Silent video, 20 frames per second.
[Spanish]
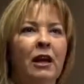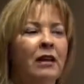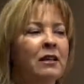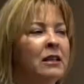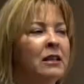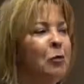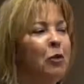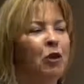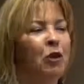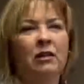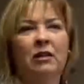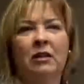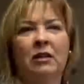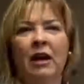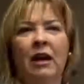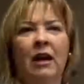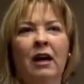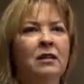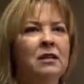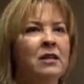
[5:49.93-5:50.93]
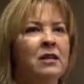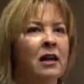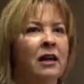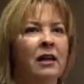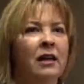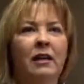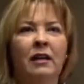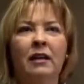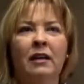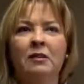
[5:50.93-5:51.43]
La gente puede entrar,
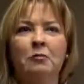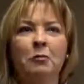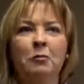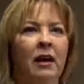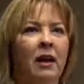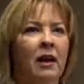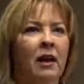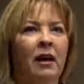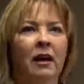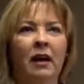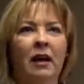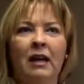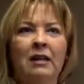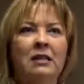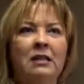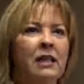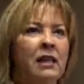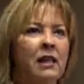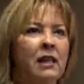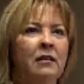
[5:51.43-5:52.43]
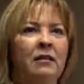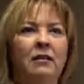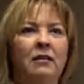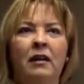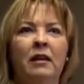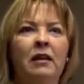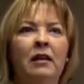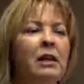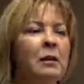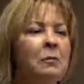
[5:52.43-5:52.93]
salir, esperar a la
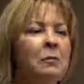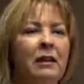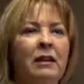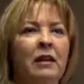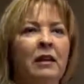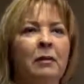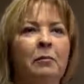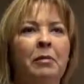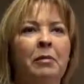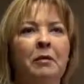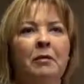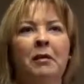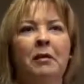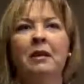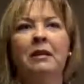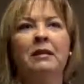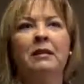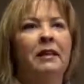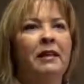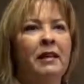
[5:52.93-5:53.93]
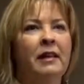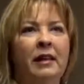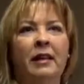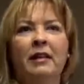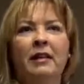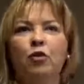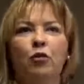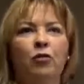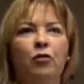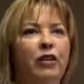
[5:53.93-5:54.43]
siguiente, participar, va a haber
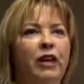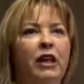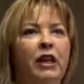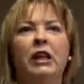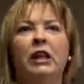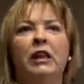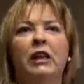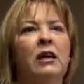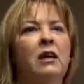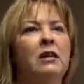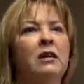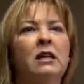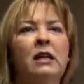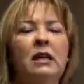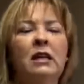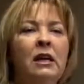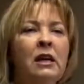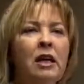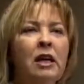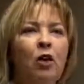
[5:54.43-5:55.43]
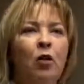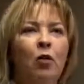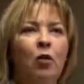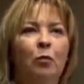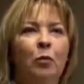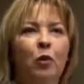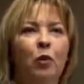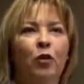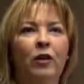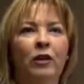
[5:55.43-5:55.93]
talleres, conferencias,
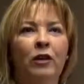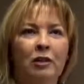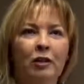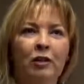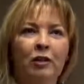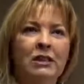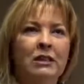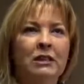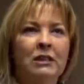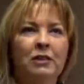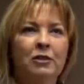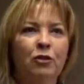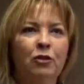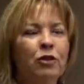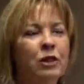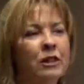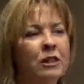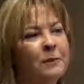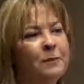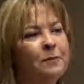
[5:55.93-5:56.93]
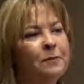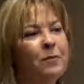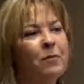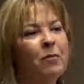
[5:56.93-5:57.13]
un poco de todas estas cosas.